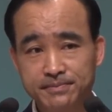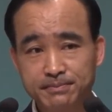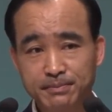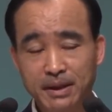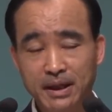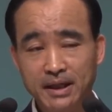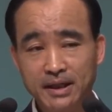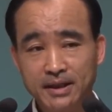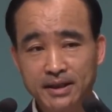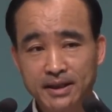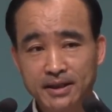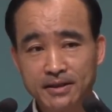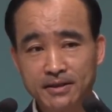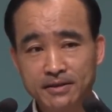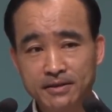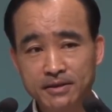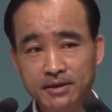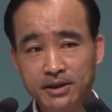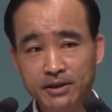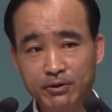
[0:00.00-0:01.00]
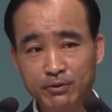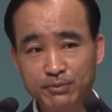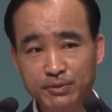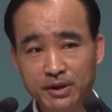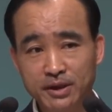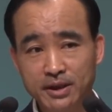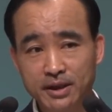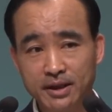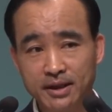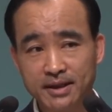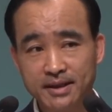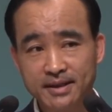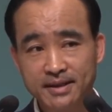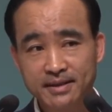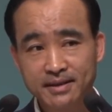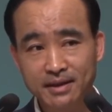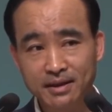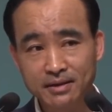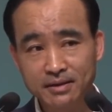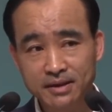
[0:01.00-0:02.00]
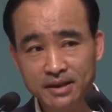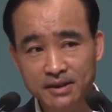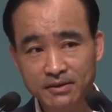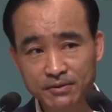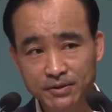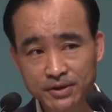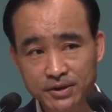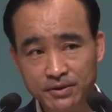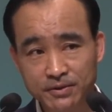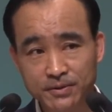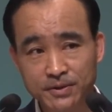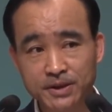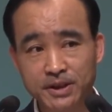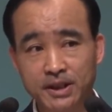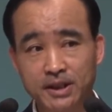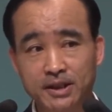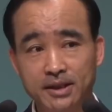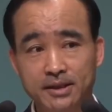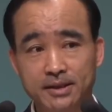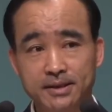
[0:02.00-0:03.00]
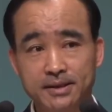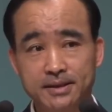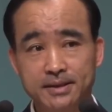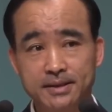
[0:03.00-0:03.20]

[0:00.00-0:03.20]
파리 때는 어디에 옵니까? 깨끗한 곳에는 오지 않아요.